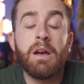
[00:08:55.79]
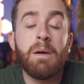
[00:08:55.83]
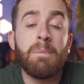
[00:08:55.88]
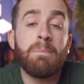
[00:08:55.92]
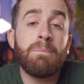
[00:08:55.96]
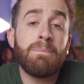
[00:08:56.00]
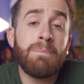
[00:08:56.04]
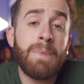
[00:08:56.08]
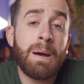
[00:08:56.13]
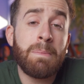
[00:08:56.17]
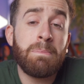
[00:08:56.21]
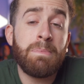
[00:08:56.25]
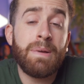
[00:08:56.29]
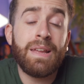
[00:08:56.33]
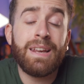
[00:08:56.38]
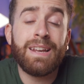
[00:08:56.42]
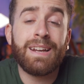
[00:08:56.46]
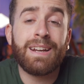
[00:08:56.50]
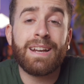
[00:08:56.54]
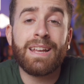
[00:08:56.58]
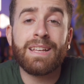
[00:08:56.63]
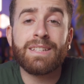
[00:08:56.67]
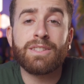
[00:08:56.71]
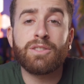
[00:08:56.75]
ma per il
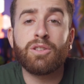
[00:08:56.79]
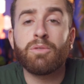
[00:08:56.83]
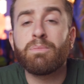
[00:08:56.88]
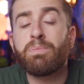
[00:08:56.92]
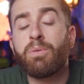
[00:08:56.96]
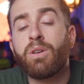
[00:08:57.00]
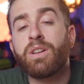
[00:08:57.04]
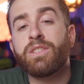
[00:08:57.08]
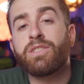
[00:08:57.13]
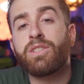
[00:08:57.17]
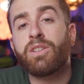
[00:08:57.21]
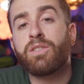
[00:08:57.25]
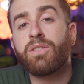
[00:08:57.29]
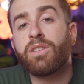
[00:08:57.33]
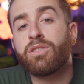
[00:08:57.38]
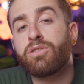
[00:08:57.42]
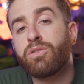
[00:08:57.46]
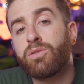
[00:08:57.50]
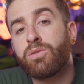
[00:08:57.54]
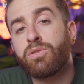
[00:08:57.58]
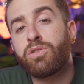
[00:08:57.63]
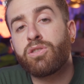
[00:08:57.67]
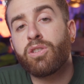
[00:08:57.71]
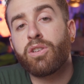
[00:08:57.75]
resto può essere una
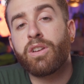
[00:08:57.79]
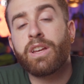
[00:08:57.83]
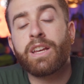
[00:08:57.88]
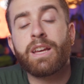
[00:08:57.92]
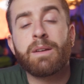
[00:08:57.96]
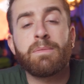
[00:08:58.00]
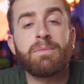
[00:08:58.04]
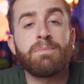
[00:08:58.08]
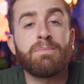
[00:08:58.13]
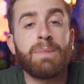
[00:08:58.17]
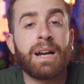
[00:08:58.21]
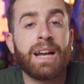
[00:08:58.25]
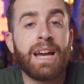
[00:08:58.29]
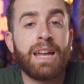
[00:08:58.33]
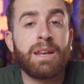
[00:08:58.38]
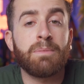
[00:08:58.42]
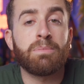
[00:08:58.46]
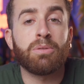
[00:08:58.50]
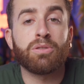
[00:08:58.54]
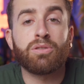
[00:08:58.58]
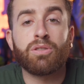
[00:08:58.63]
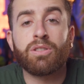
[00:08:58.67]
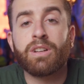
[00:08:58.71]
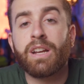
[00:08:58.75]
soluzione che magari
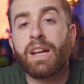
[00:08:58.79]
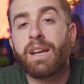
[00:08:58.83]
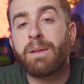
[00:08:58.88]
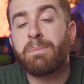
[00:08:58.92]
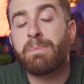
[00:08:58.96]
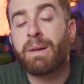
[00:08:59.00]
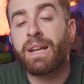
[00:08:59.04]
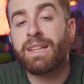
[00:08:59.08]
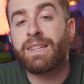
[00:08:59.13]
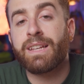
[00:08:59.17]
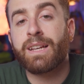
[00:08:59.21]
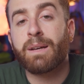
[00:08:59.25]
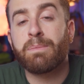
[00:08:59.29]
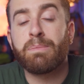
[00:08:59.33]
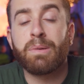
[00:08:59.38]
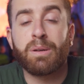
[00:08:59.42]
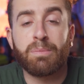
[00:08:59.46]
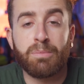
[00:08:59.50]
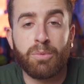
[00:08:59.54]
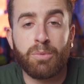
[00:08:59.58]
può tornare pratica per